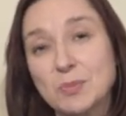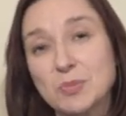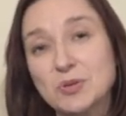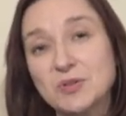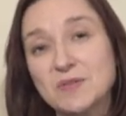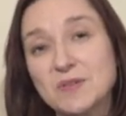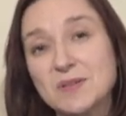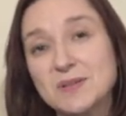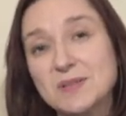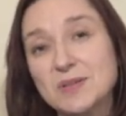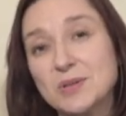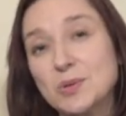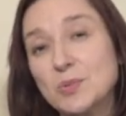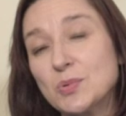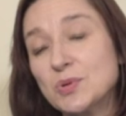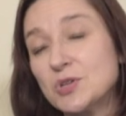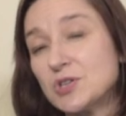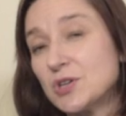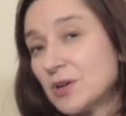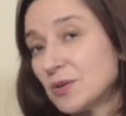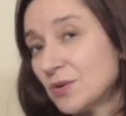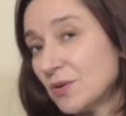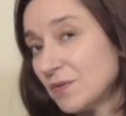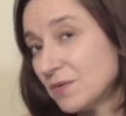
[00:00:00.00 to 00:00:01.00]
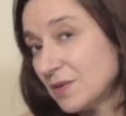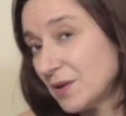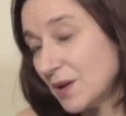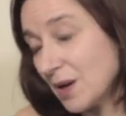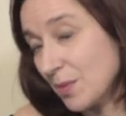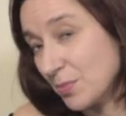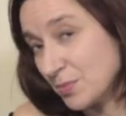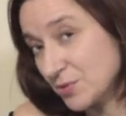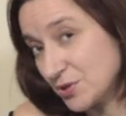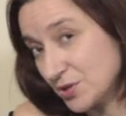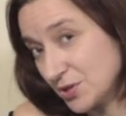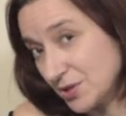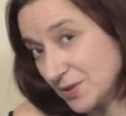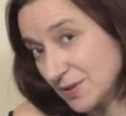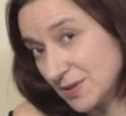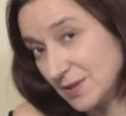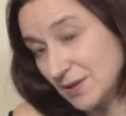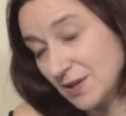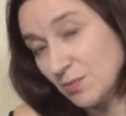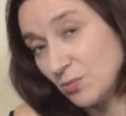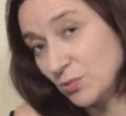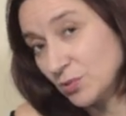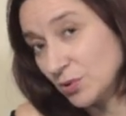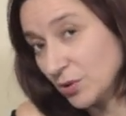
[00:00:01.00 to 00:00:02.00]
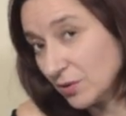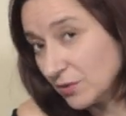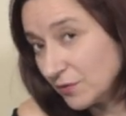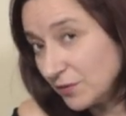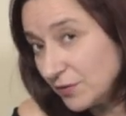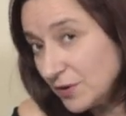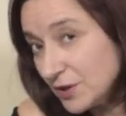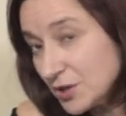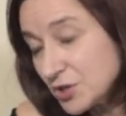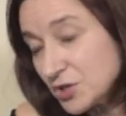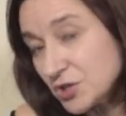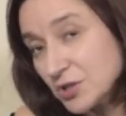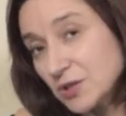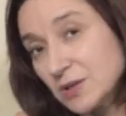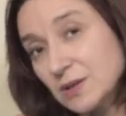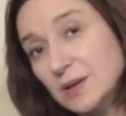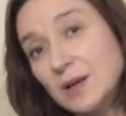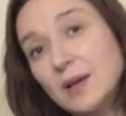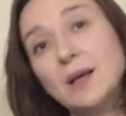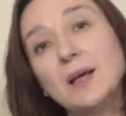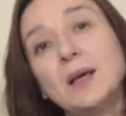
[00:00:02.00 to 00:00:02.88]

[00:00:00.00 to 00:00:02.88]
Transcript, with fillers: poświęconą Ryszardowi Kapuścińskiemu, non-fiction,